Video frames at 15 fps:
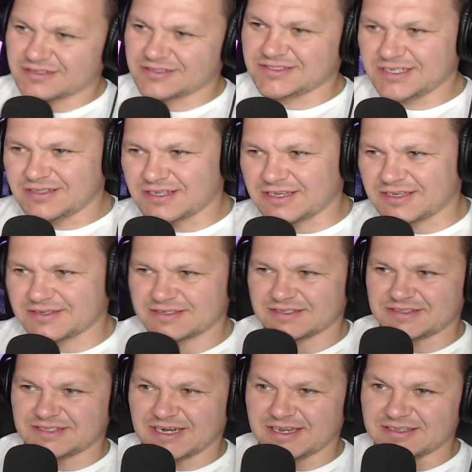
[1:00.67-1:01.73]
дело,
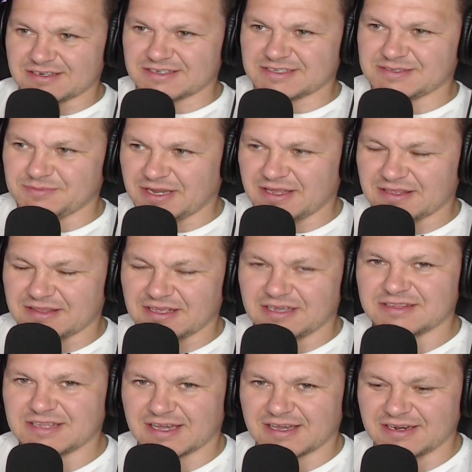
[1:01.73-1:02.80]
трейлеры смотреть, да,
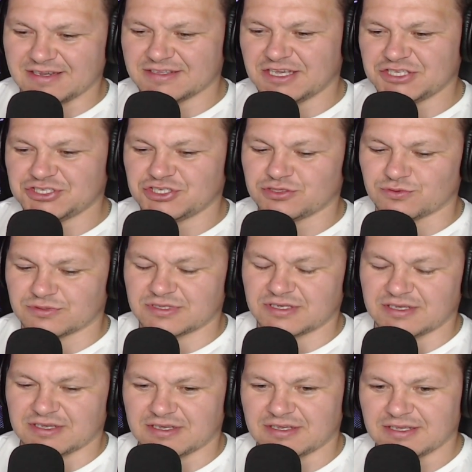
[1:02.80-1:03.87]
так или иначе тут
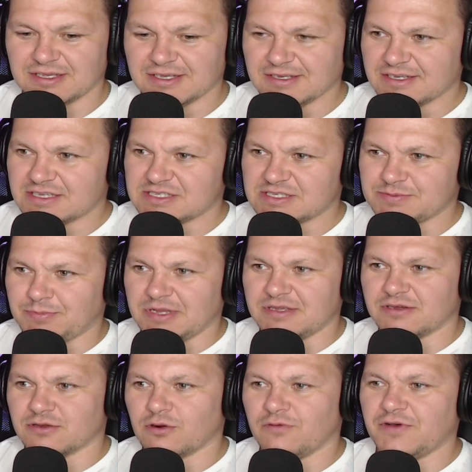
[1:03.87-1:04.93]
а,
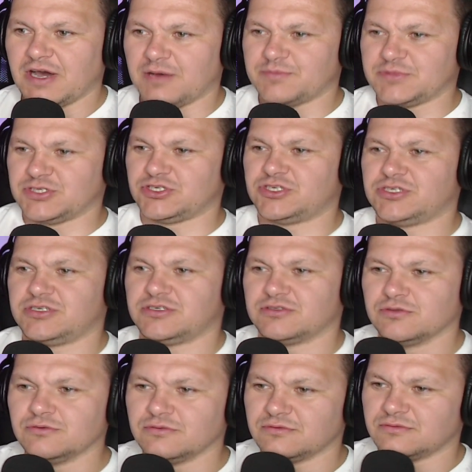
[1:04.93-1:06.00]
сполеров хапнешь.
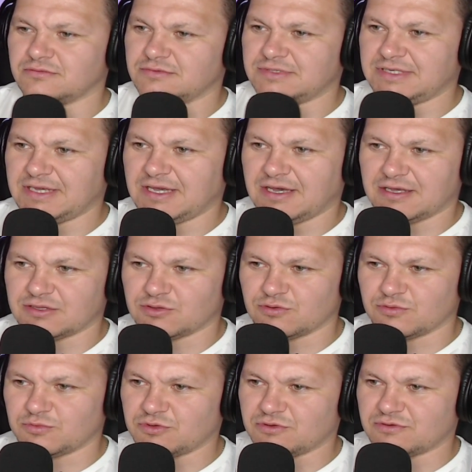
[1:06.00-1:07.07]
Ну, я
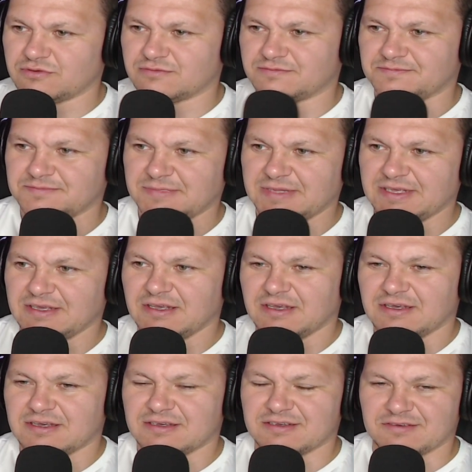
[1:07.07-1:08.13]
думаю,
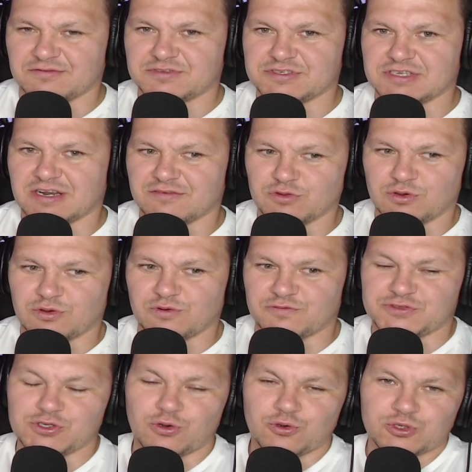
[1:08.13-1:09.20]
Э, все равно
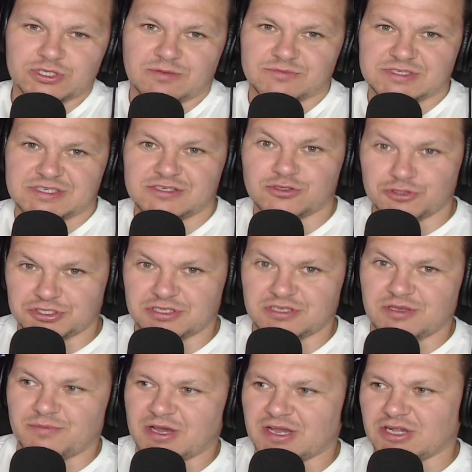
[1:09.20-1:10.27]
все уж нам здесь точно не
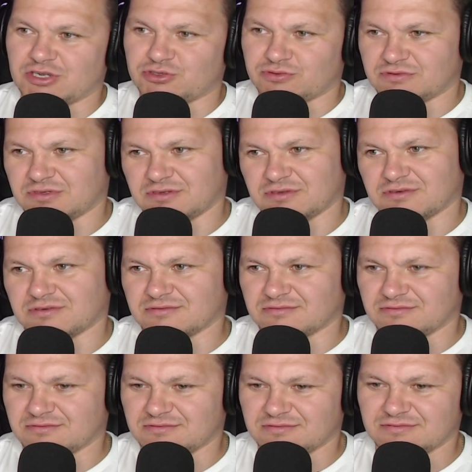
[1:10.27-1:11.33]
покажут. Э.
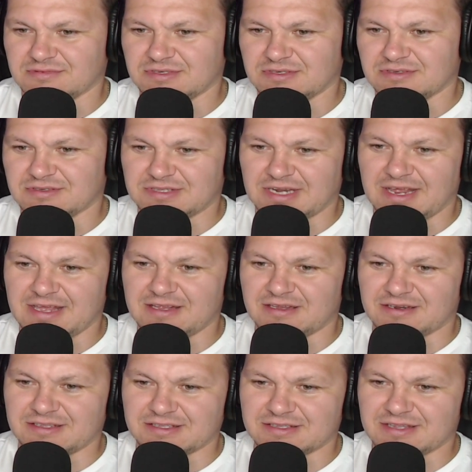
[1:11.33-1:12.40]

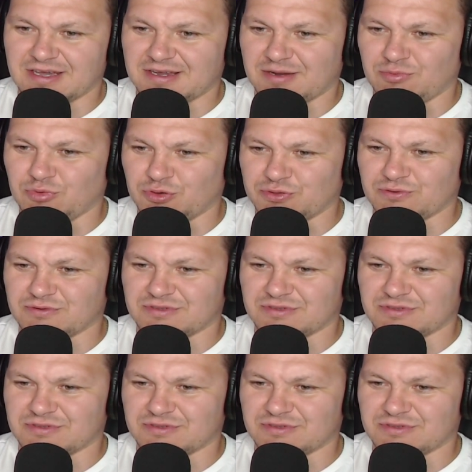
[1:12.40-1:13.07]
Трейлеры не так работают,